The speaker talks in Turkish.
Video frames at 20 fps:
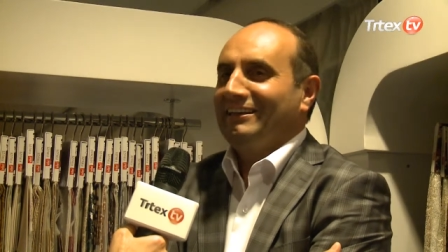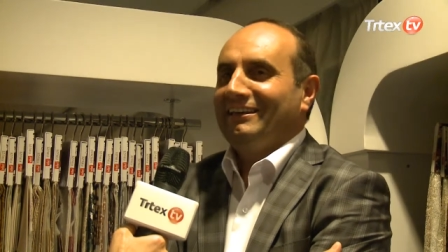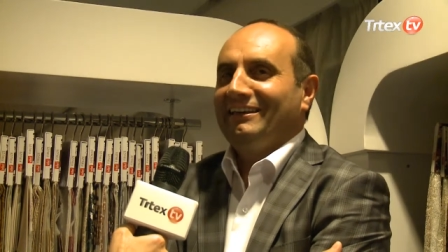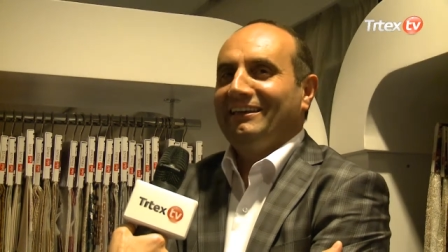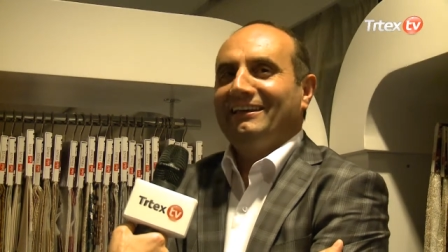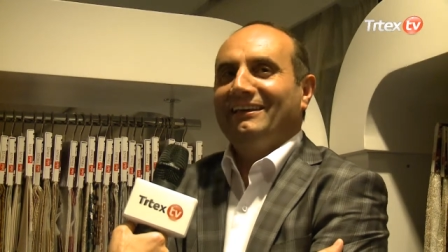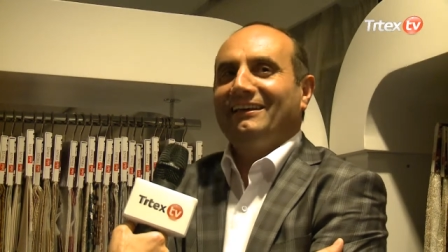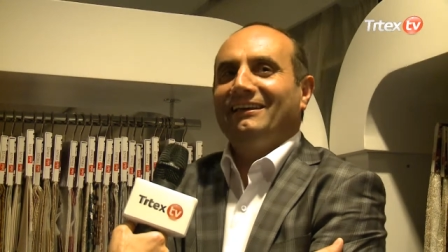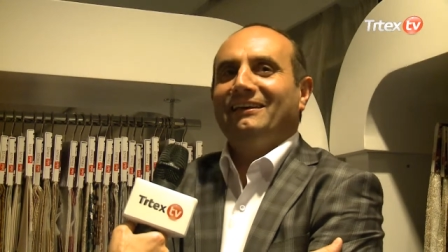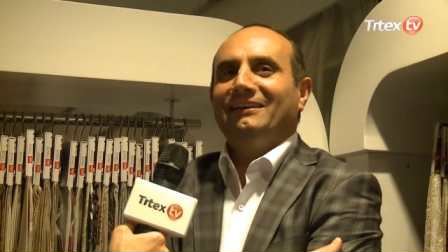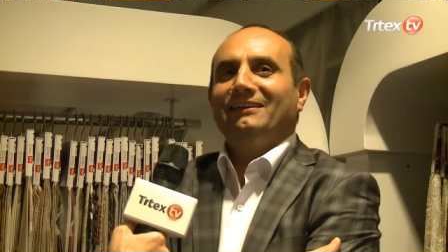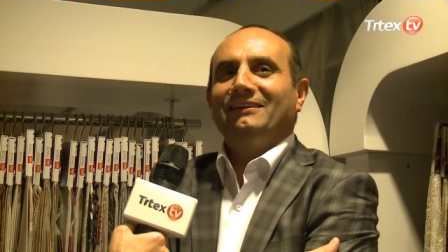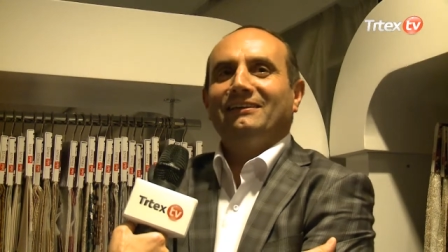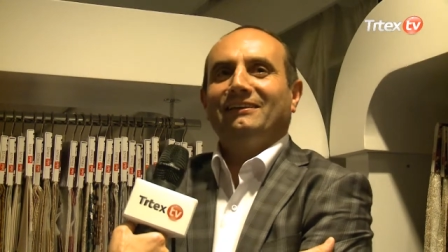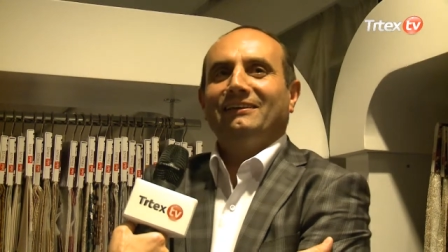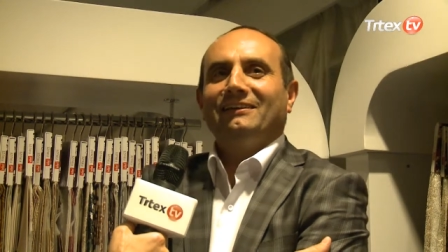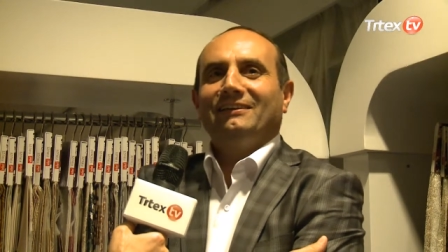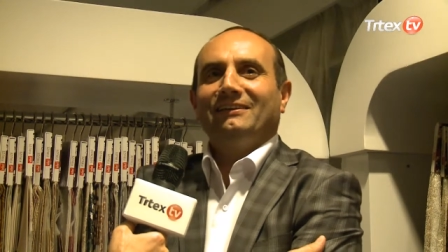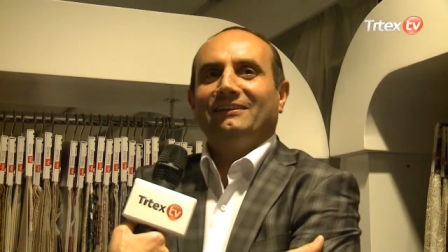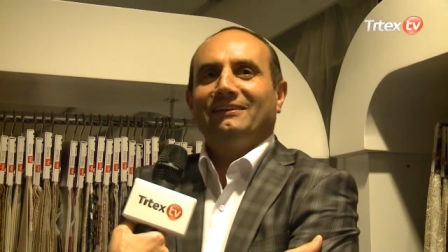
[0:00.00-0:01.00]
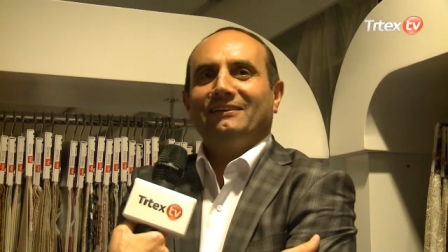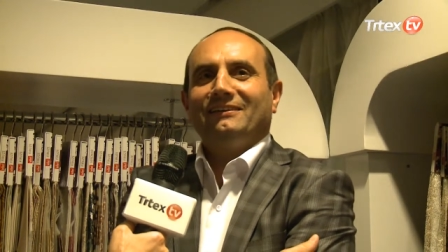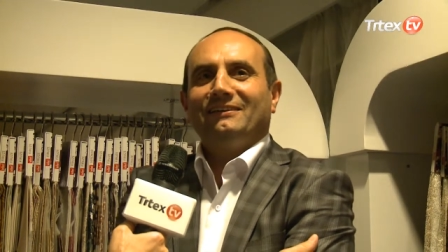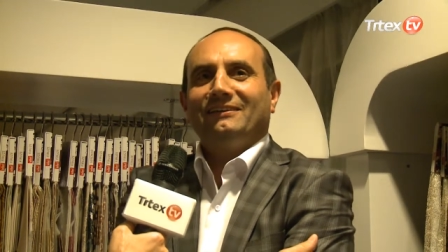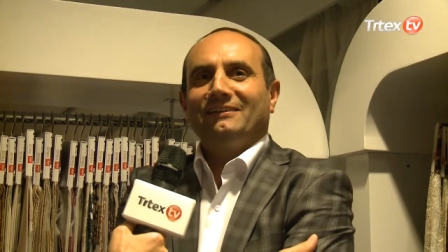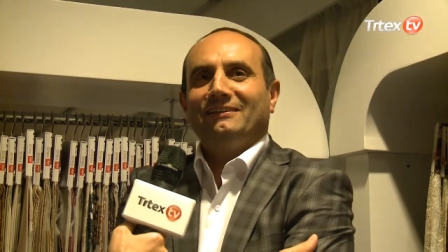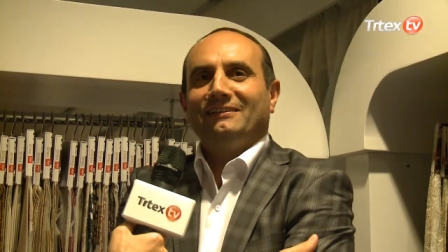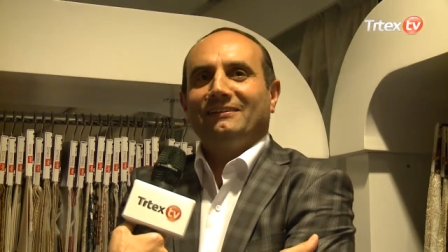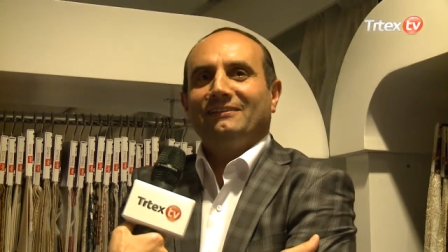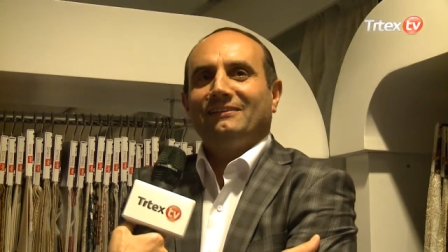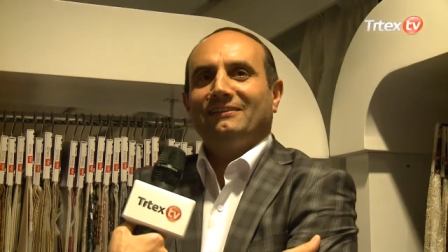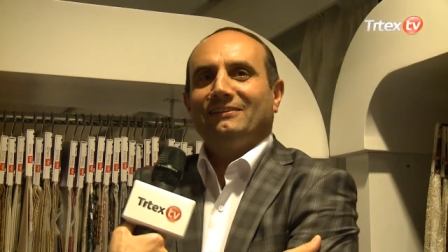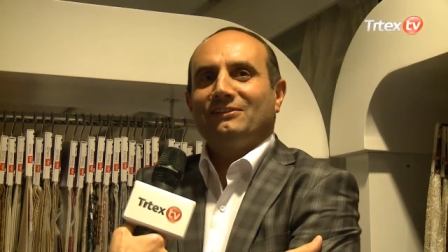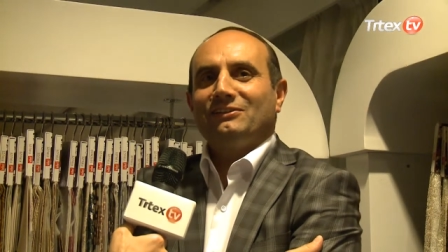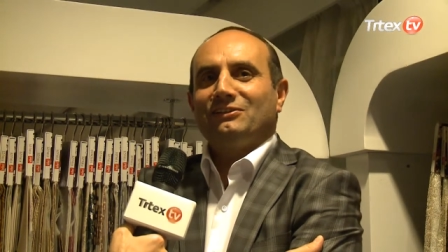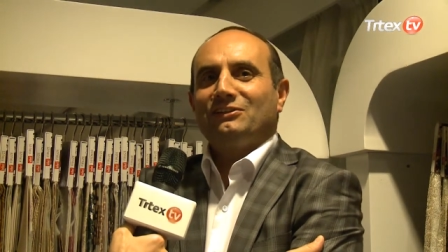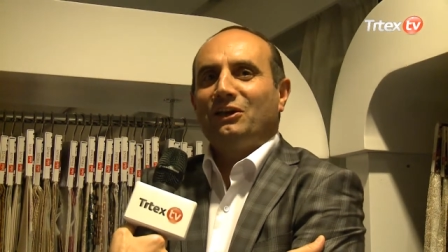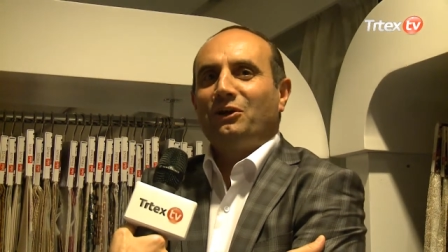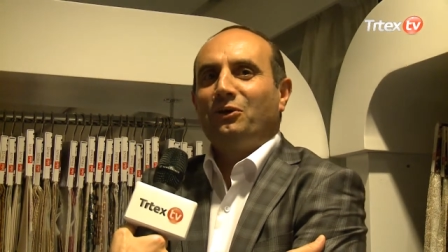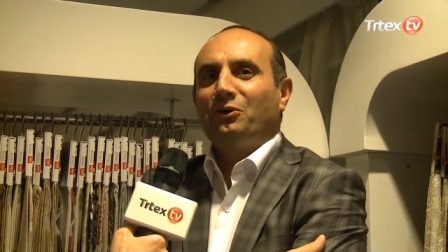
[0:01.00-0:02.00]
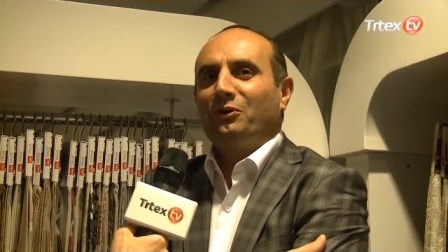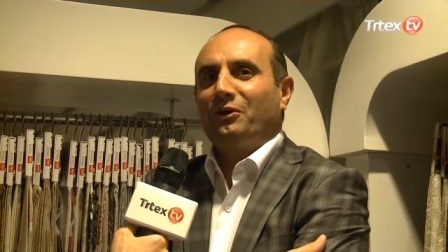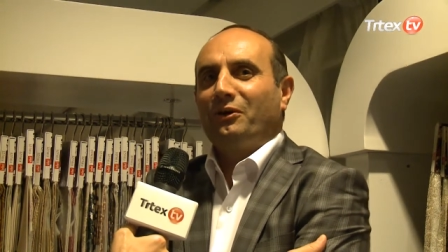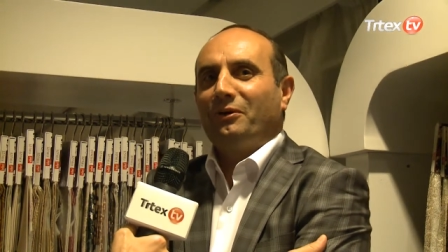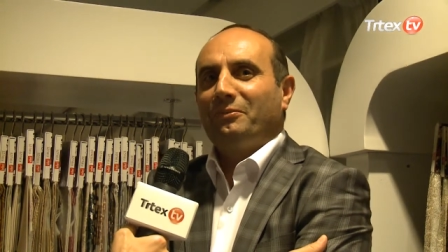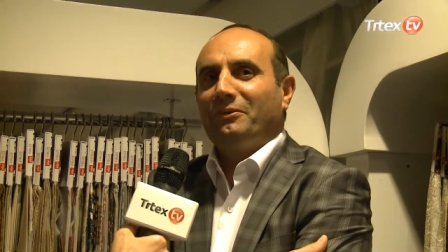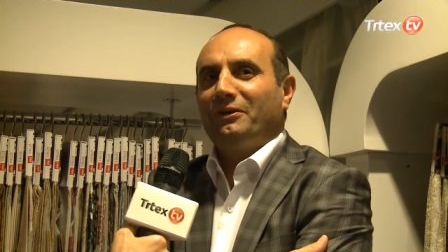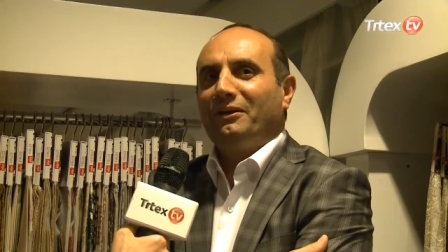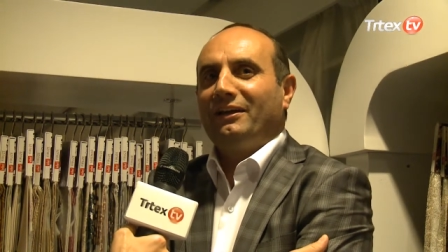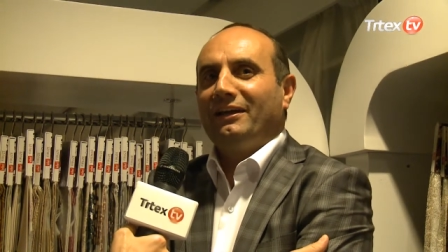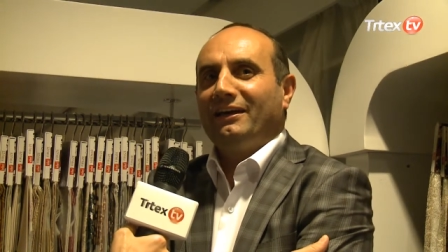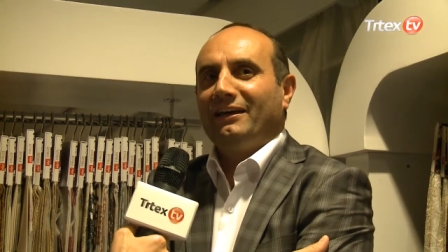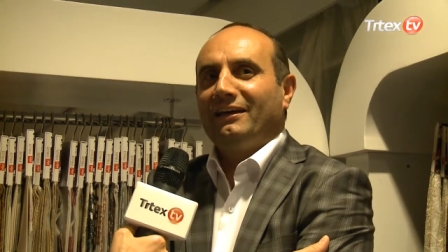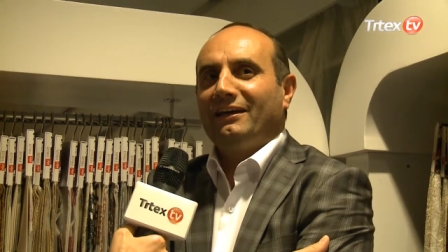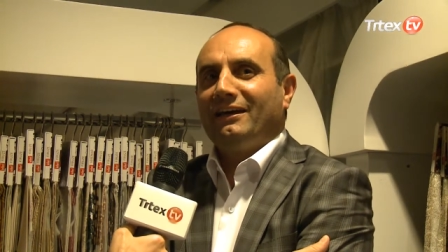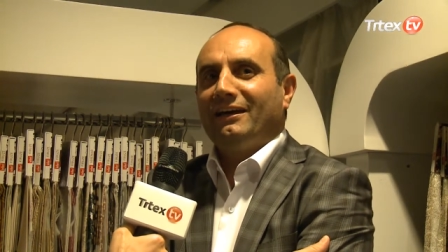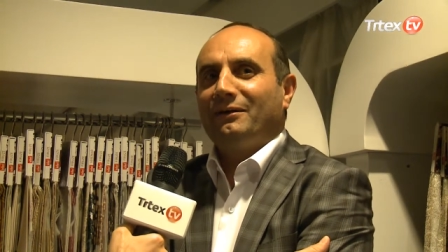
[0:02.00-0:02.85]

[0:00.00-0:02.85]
e, e şey oluyor böyle